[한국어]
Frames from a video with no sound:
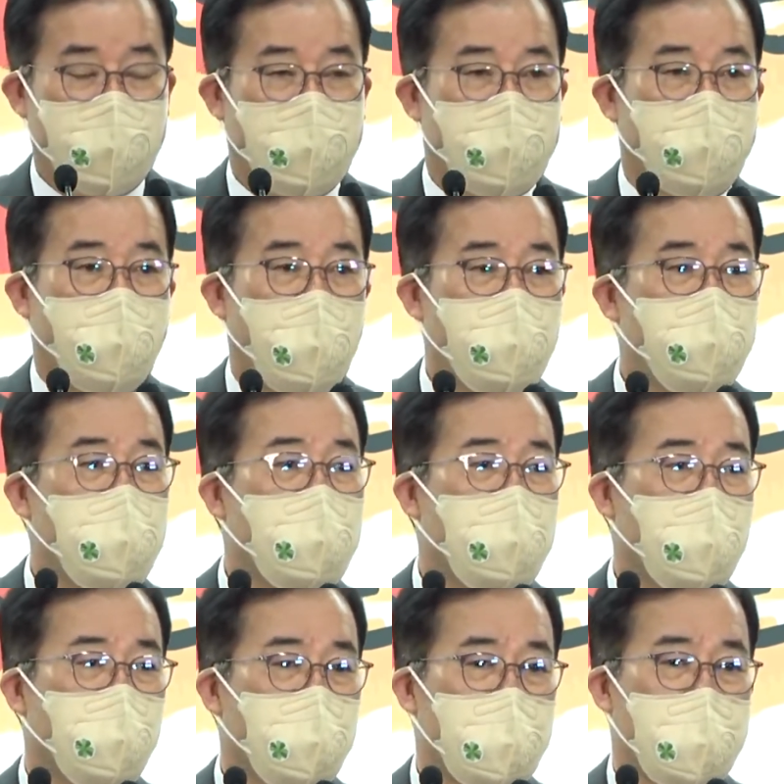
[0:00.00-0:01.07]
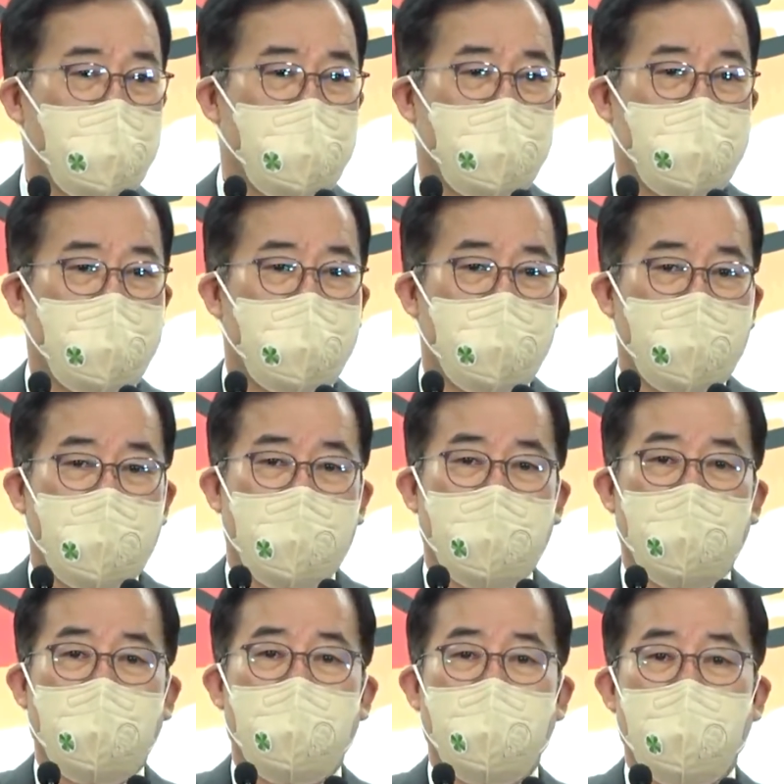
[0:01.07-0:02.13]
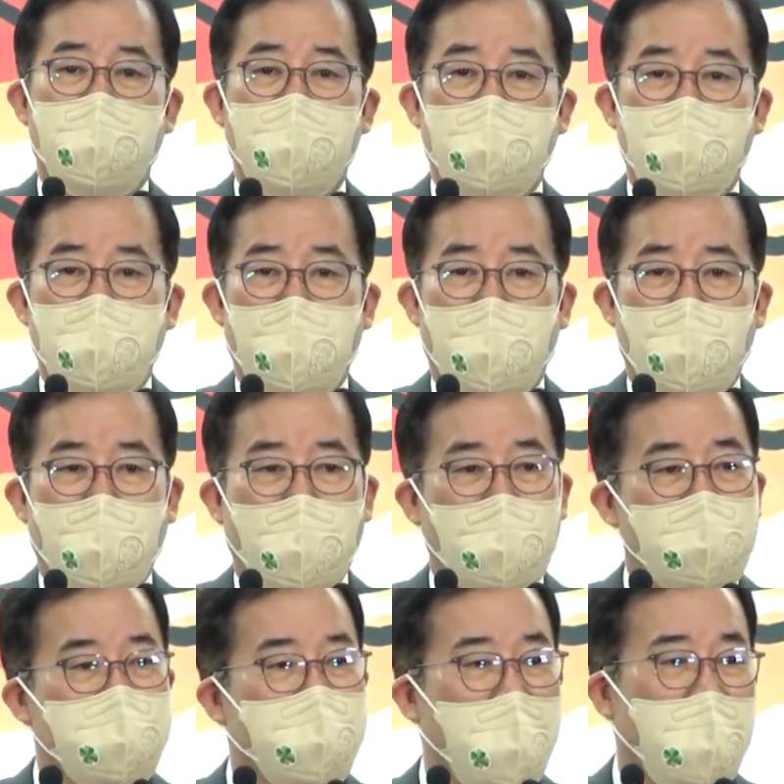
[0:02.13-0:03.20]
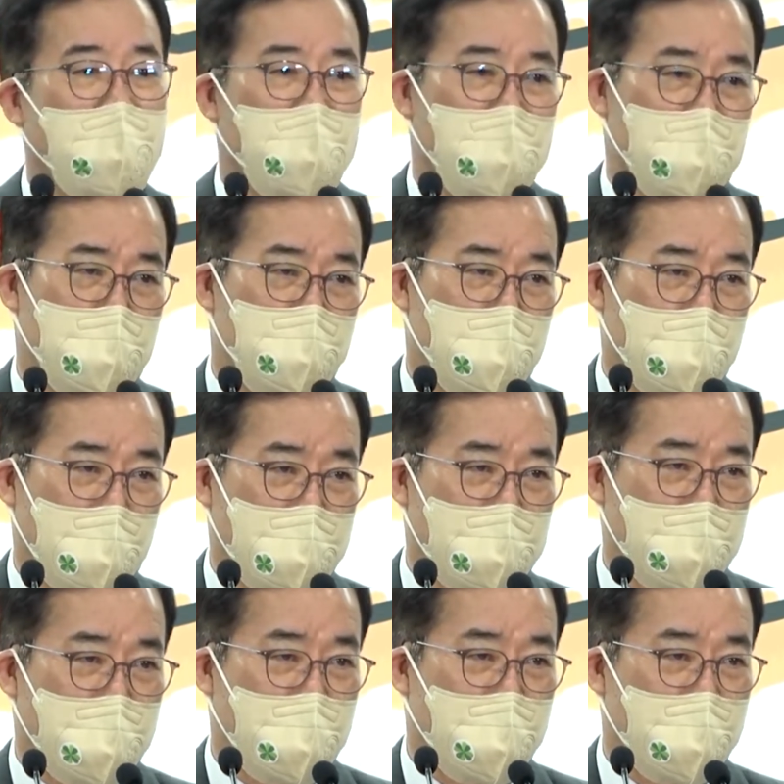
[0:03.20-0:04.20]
네이버의 경우는 인링크가 한 120여 개사